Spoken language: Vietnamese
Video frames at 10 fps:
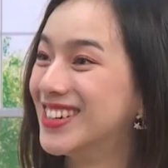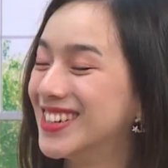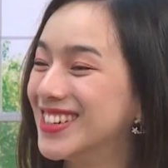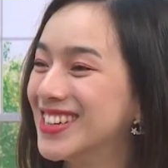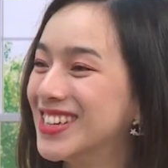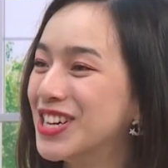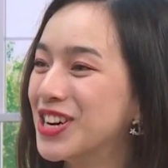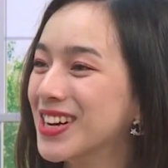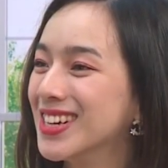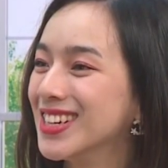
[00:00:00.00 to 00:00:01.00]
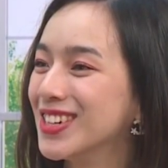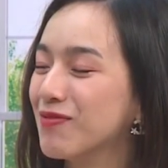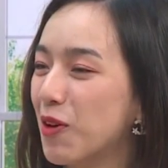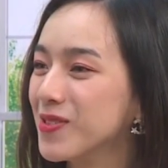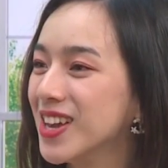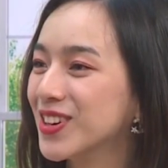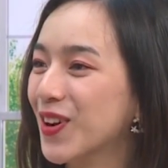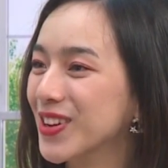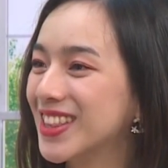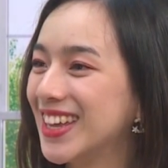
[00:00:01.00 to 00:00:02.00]
14 lúc đó cái Bỗng bài báo đầu
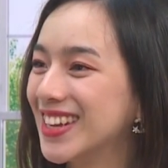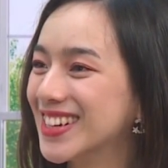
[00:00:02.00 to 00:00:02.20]
nổi tiếng.